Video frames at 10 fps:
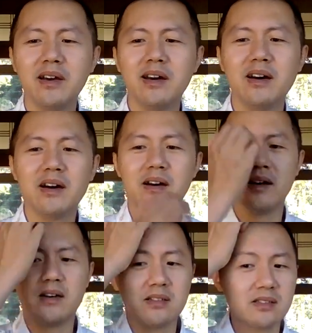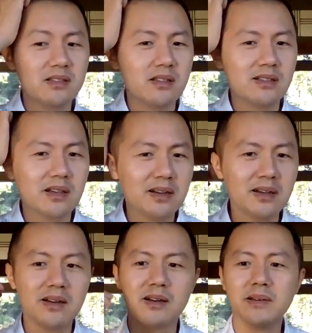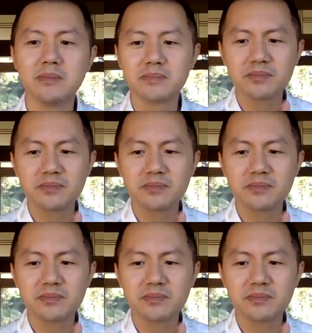啊，是这个